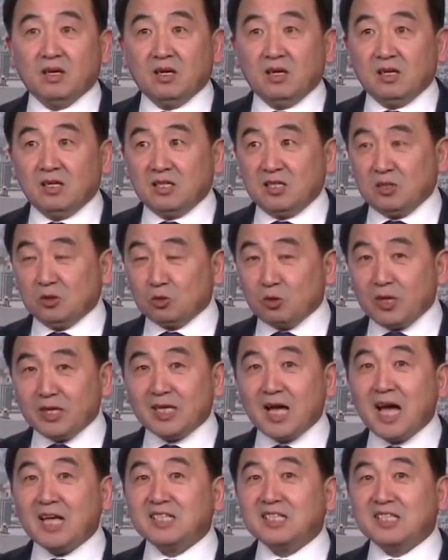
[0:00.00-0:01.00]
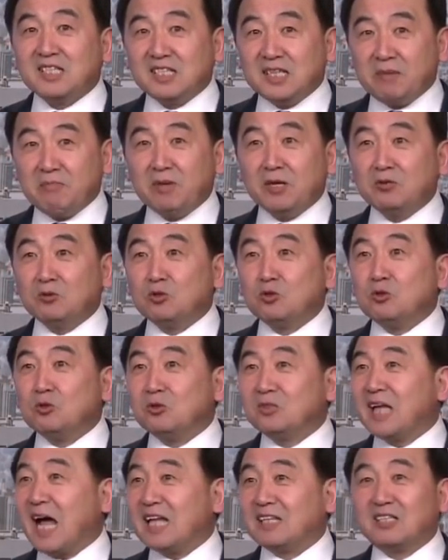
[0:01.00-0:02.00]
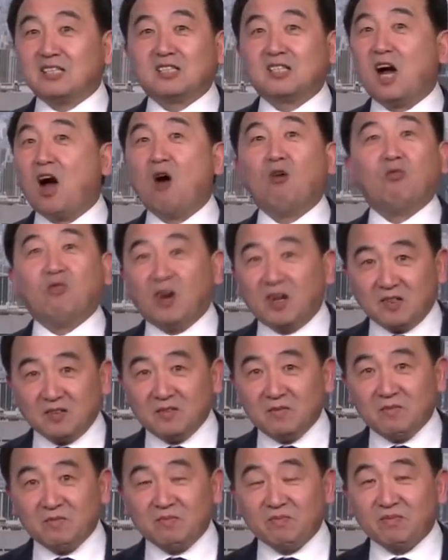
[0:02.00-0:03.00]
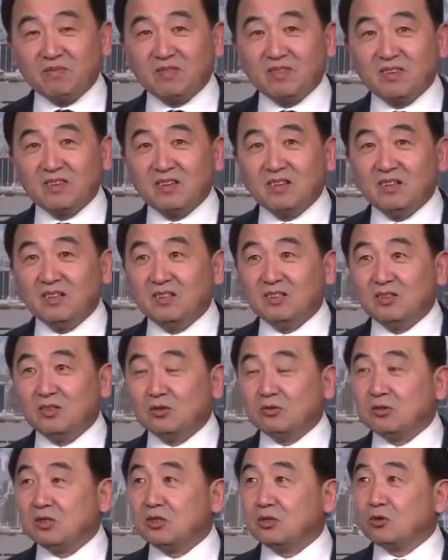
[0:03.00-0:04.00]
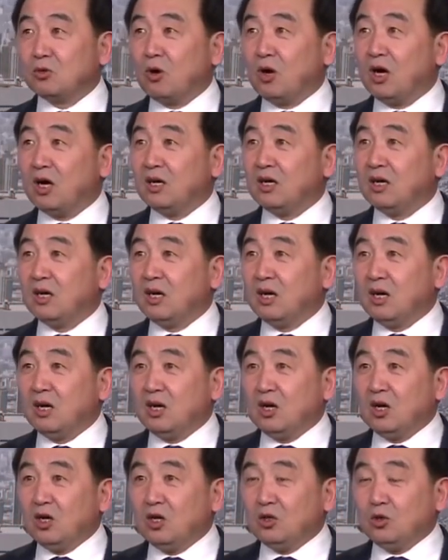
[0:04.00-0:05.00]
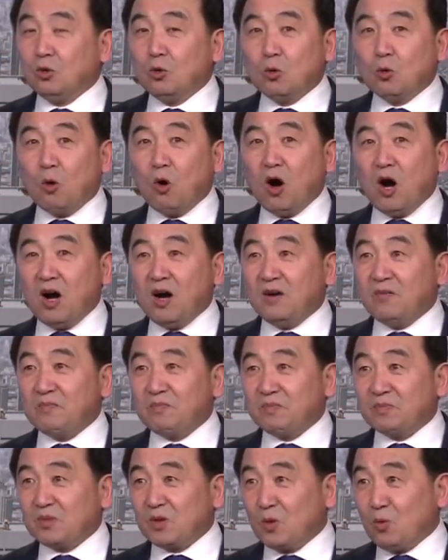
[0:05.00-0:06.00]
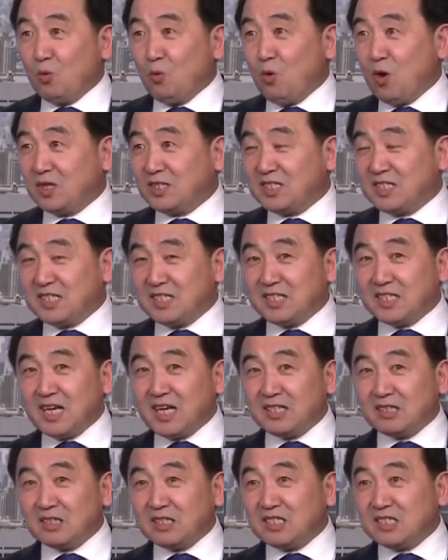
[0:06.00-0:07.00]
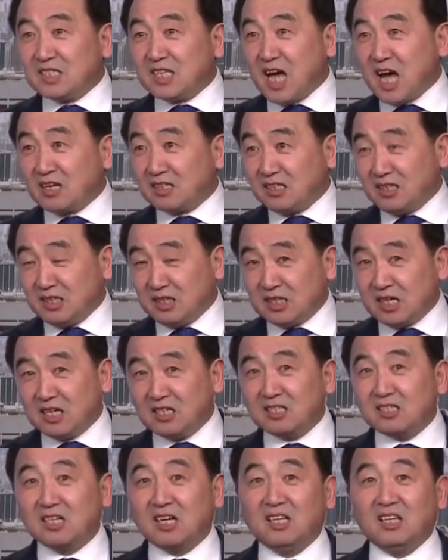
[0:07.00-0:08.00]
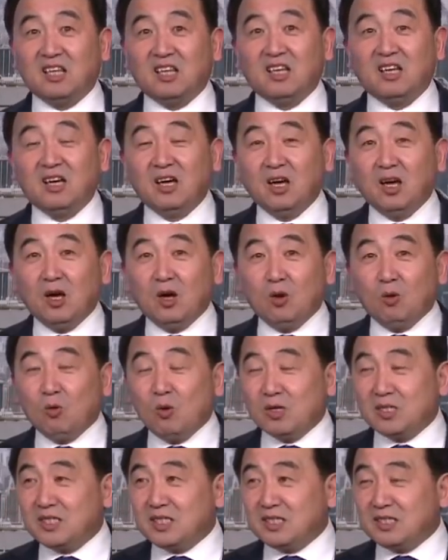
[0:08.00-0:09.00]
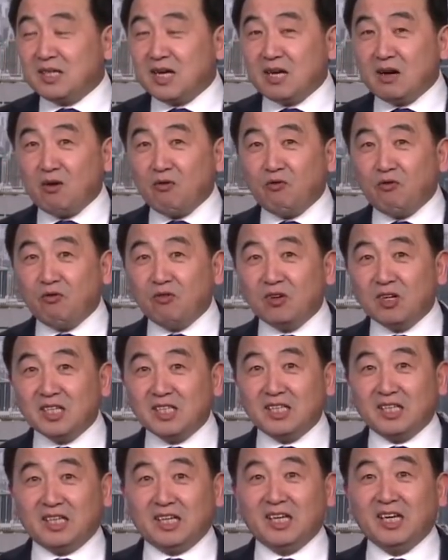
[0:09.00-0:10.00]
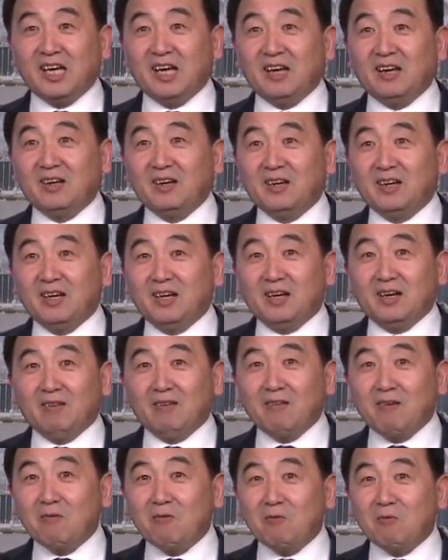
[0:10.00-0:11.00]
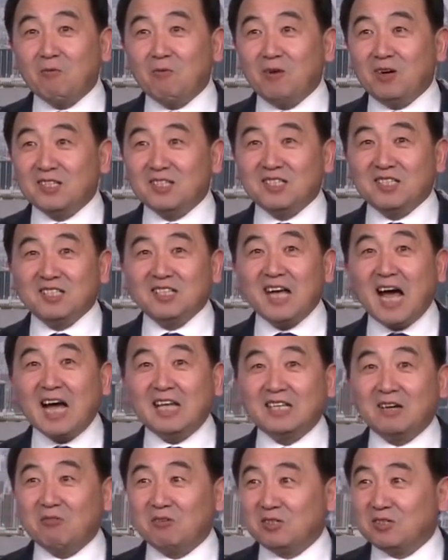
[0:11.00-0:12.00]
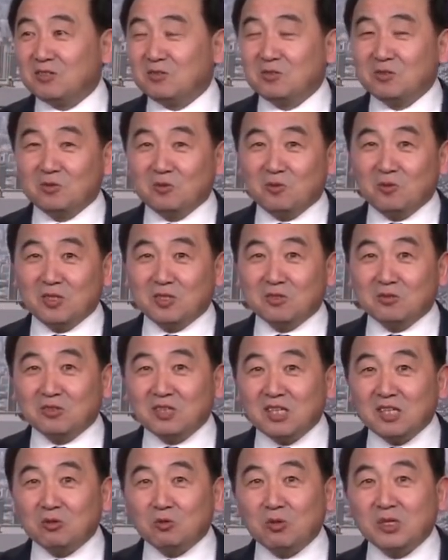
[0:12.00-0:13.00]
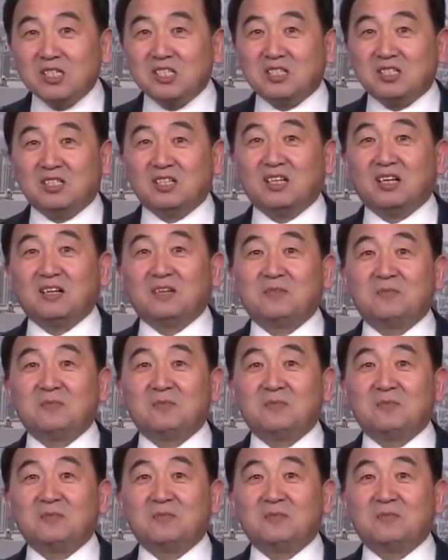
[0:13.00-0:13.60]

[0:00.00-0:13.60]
是对他习近平巨大的嘲讽。就是说，如果我今天向你称臣，我今天要服了你，哦，我习大大我就我就是一堆屎。